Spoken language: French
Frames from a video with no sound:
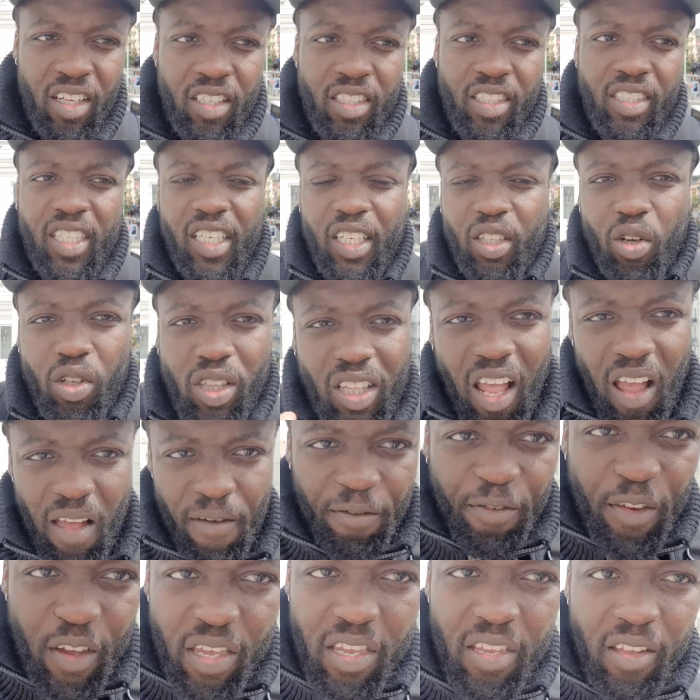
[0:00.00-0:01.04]
Si dans ta
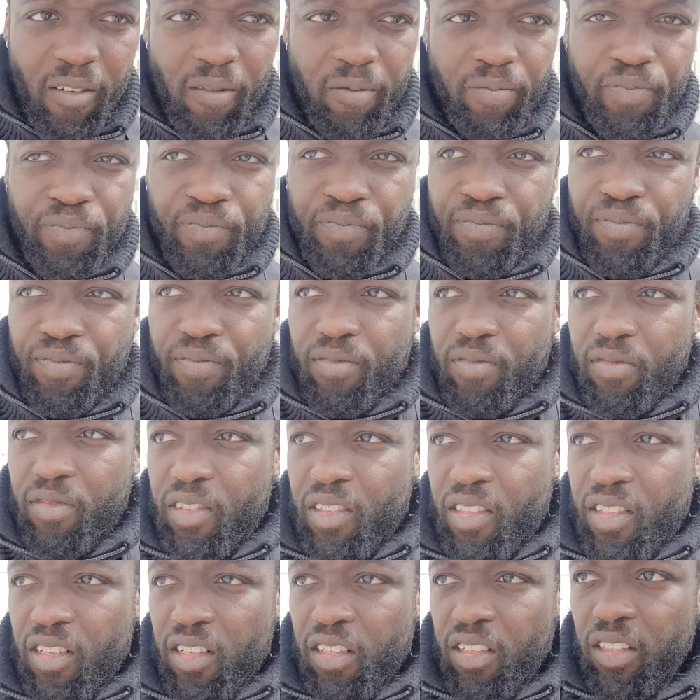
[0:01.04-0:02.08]
vie,
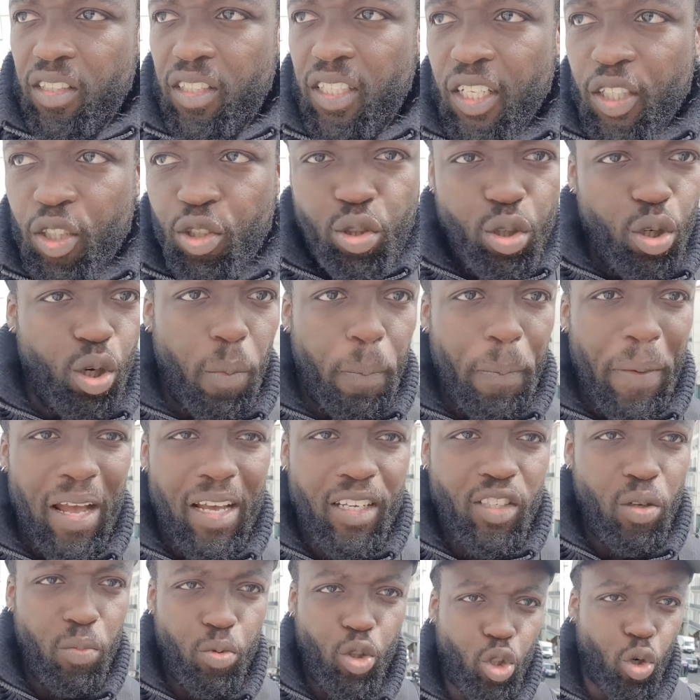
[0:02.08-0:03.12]
c'est dur, par
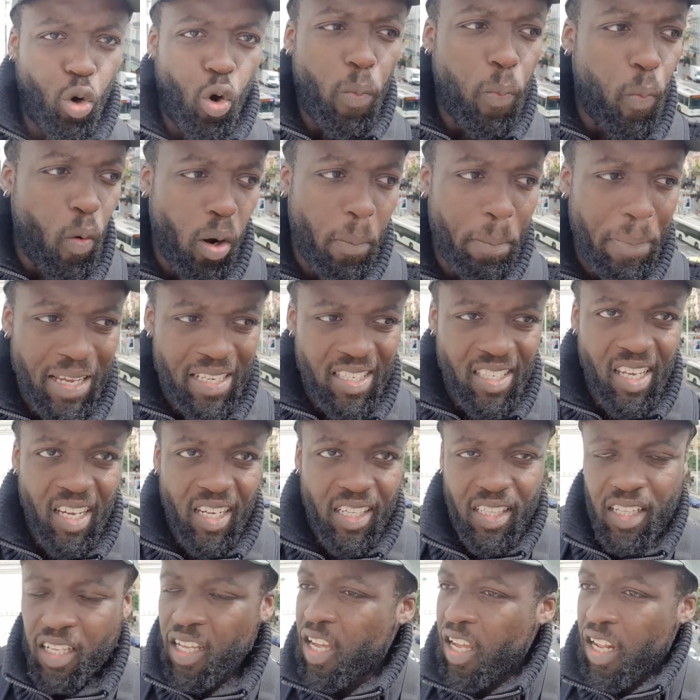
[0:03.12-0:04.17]
exemple, tu reprends le
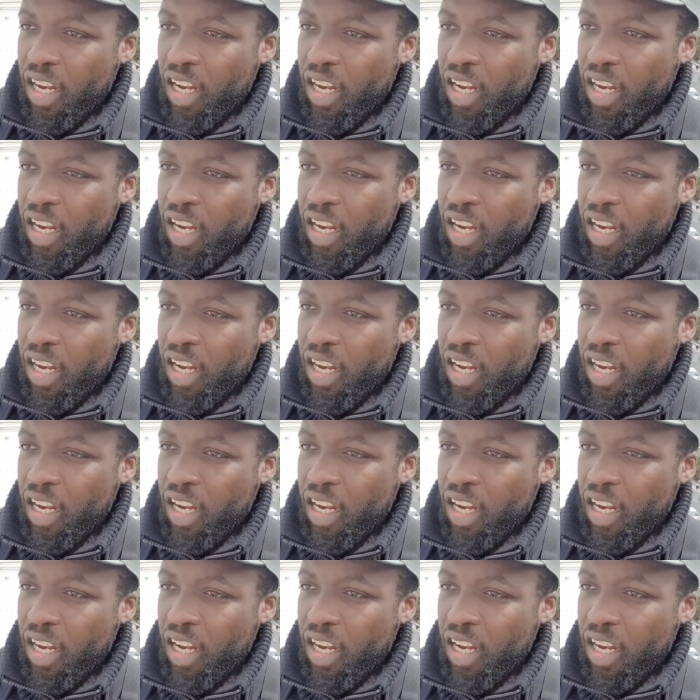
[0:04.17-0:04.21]
basket,